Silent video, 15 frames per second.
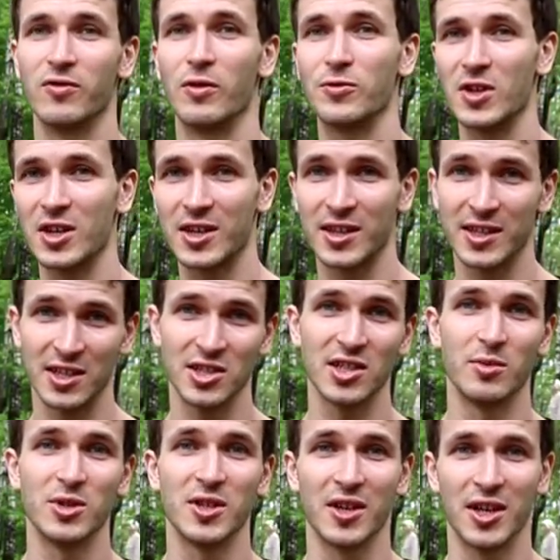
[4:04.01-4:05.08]
Во-вторых, она должна
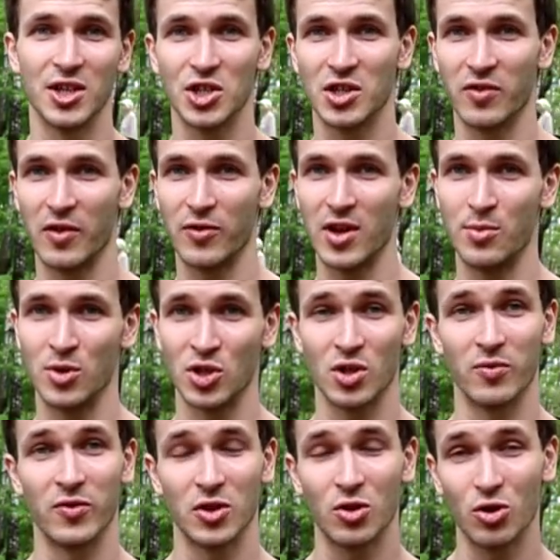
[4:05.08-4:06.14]
быть ограничена во времени,
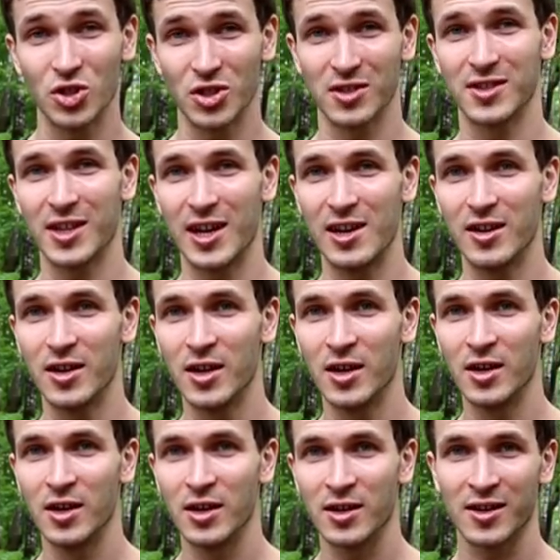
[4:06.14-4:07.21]
чтобы вы точно знали,
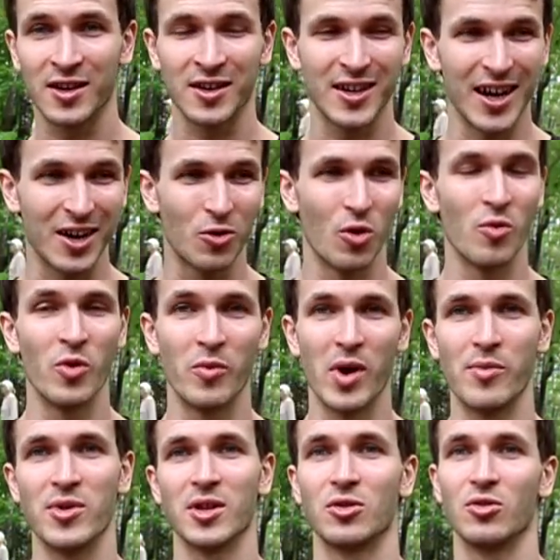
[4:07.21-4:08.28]
к какому
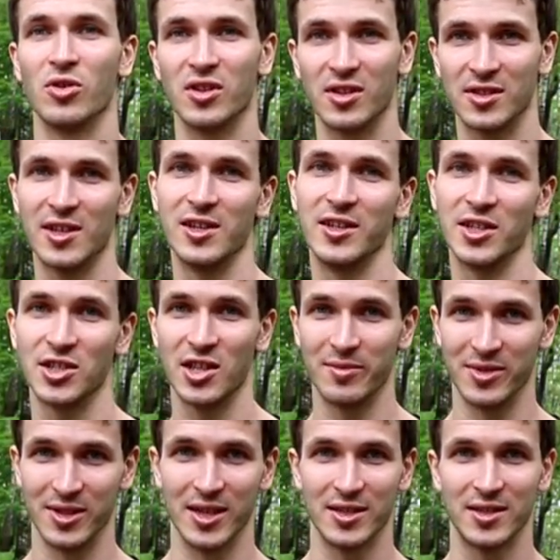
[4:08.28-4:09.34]
моменту эта цель должна
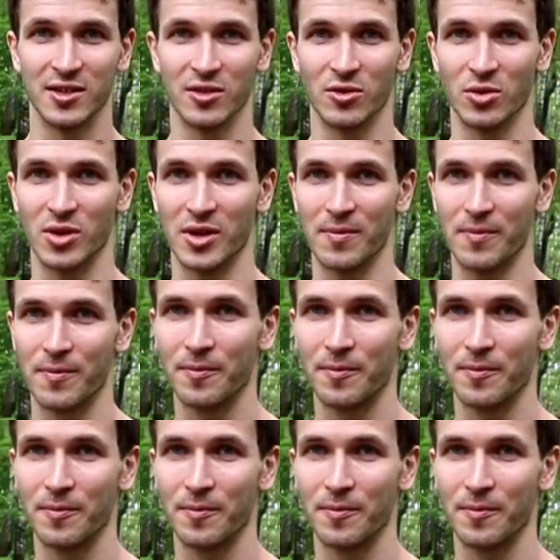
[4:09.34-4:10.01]
быть достигнута.